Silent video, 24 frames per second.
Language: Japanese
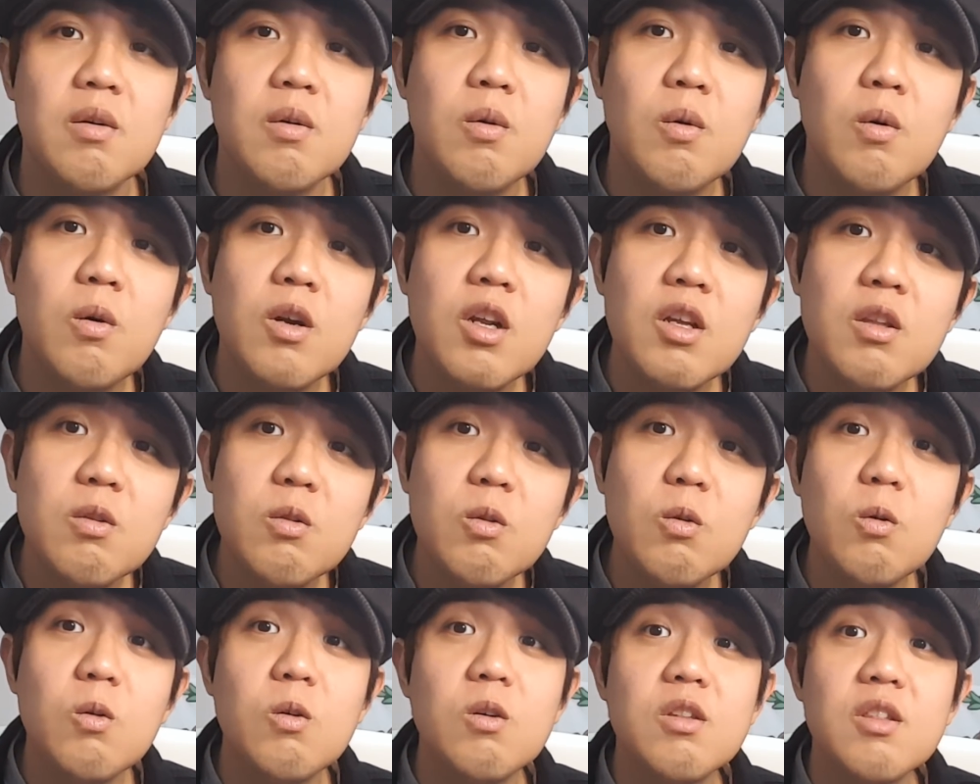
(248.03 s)
これ
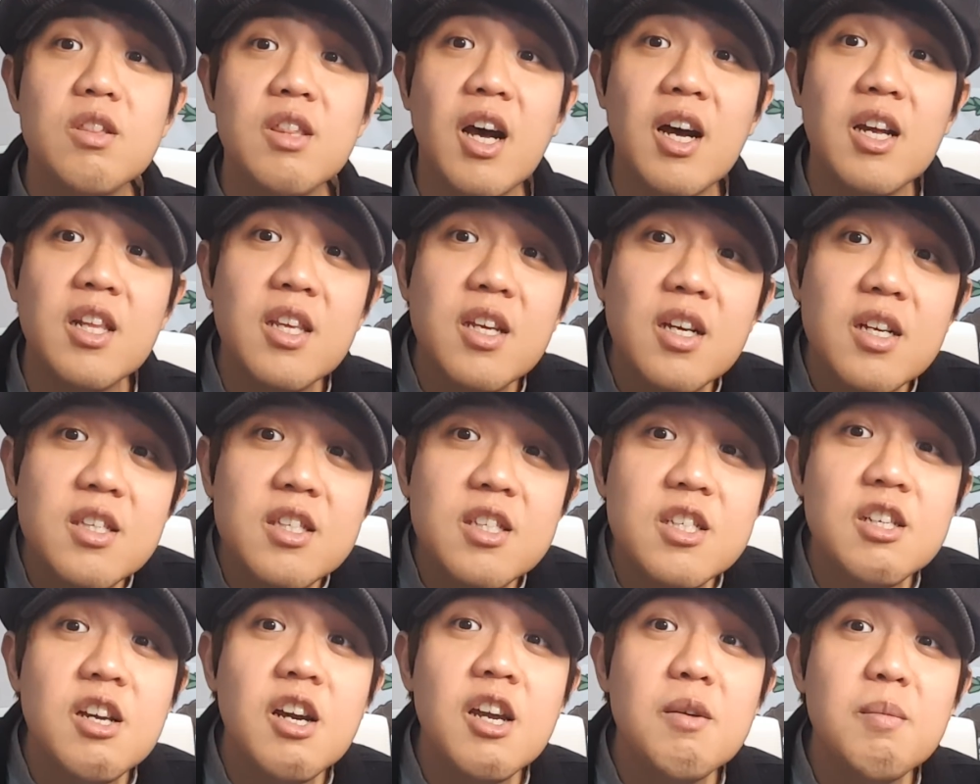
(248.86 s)
と何が
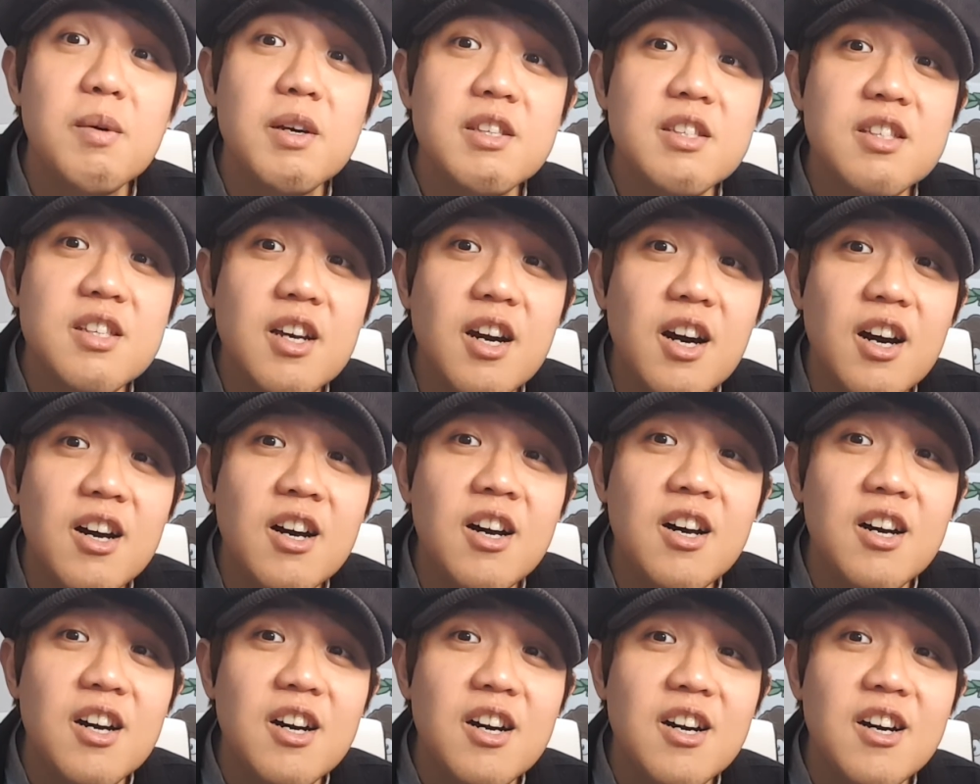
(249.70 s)
違いますか？